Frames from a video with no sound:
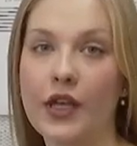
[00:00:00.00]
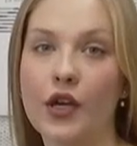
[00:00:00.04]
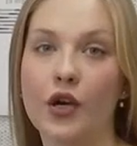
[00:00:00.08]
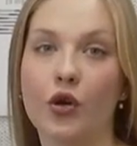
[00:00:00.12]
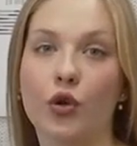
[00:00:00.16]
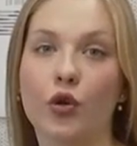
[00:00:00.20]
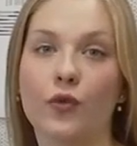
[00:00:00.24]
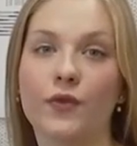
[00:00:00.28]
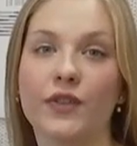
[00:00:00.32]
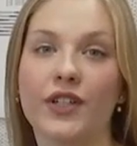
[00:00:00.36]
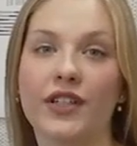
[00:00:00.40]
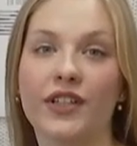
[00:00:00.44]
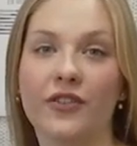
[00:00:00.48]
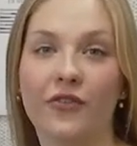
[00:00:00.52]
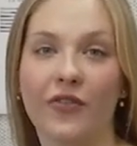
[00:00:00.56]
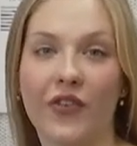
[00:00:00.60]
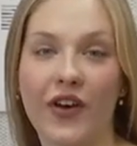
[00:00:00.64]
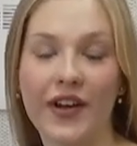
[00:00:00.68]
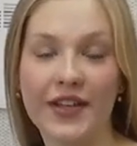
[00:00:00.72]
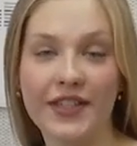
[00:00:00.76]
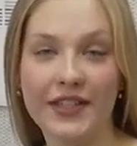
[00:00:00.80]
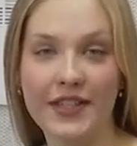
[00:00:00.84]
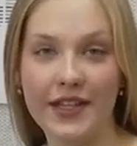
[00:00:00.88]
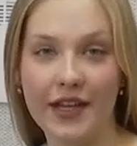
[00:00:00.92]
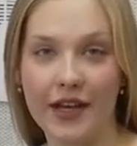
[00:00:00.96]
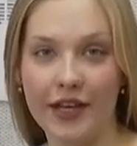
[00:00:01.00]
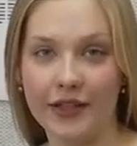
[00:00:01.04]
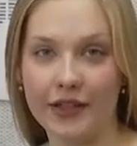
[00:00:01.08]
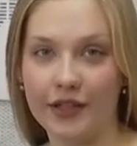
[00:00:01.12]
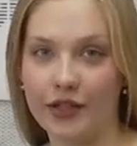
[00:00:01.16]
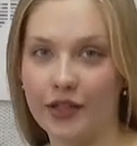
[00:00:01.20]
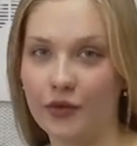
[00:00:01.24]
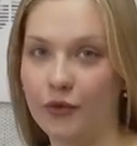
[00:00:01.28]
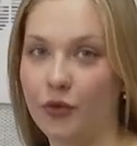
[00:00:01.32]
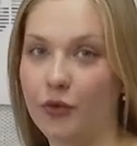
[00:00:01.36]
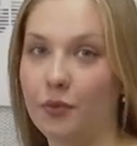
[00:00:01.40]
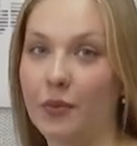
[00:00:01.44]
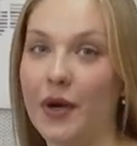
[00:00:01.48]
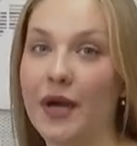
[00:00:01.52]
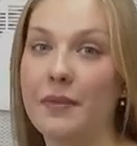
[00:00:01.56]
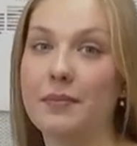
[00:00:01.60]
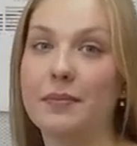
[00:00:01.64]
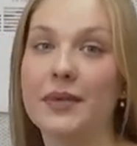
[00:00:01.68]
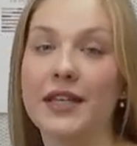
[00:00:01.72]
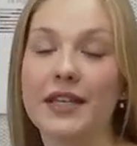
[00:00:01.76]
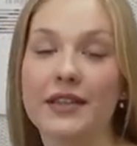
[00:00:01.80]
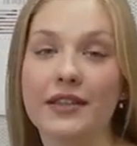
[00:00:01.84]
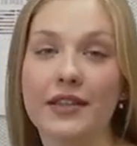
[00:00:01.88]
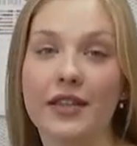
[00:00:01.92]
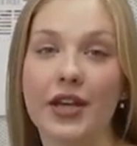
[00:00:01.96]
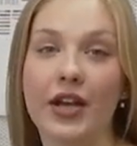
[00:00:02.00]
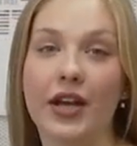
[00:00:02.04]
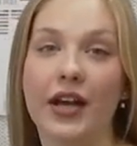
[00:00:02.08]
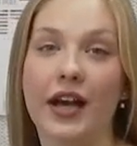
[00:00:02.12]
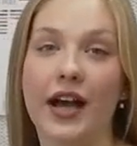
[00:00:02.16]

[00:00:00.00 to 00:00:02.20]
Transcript: Ровно два дня до того момента,